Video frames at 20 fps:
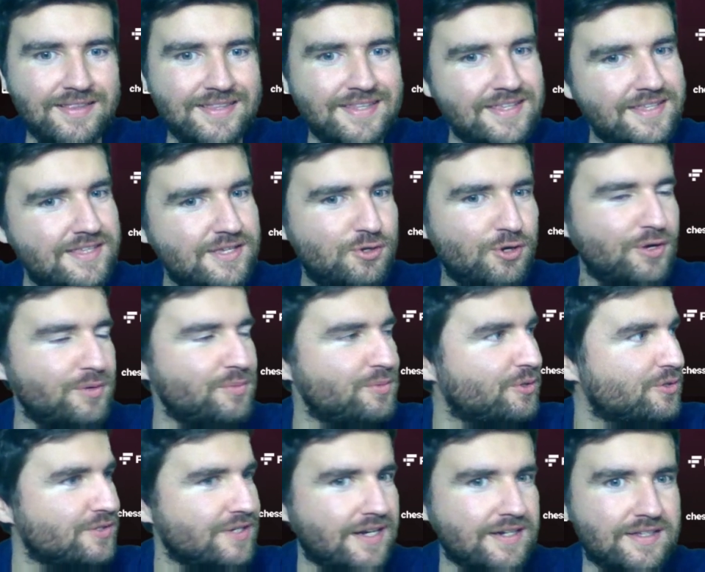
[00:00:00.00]
İyi ki
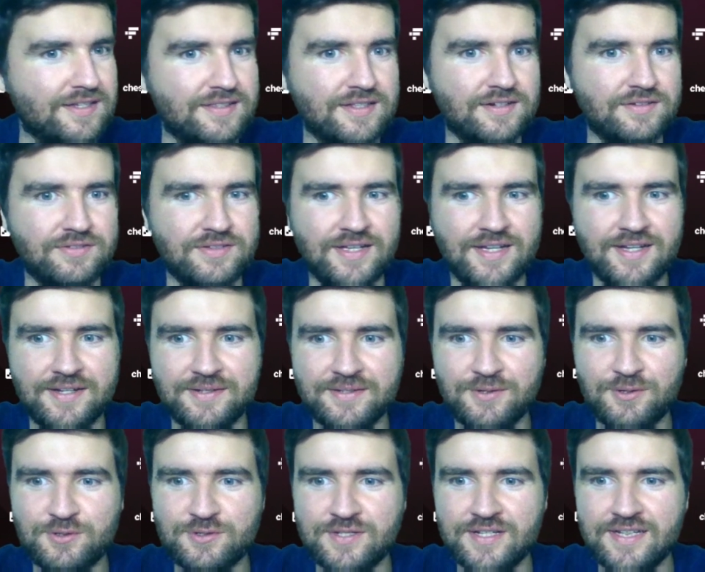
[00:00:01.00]
görmüyoruz arka tarafı ya.
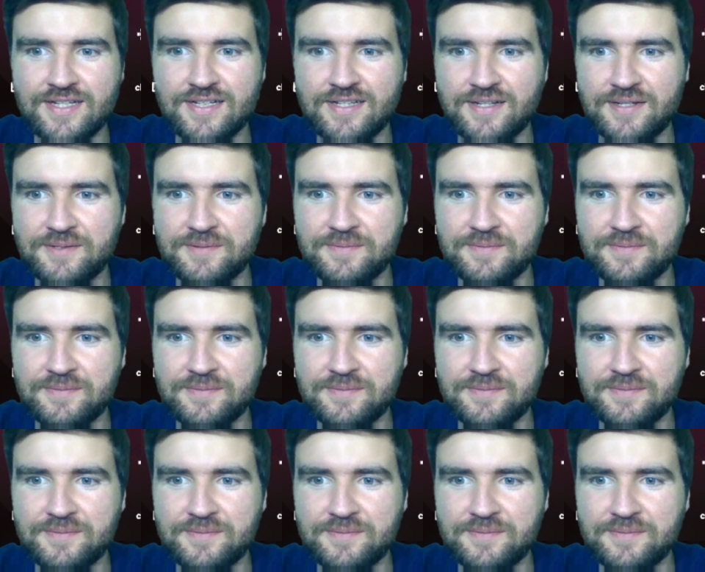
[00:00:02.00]
Yoksa